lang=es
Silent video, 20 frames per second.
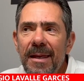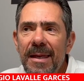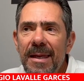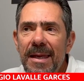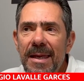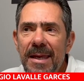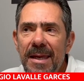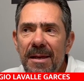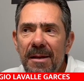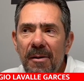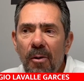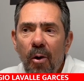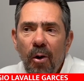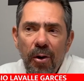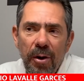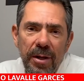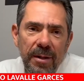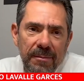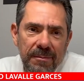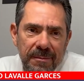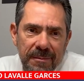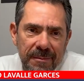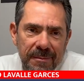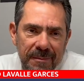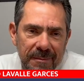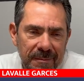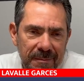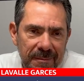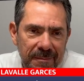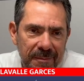y hoy
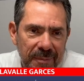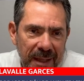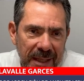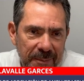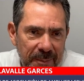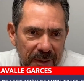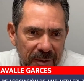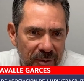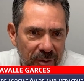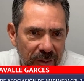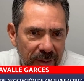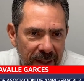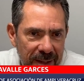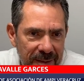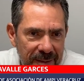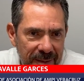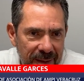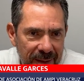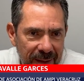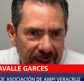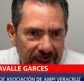las personas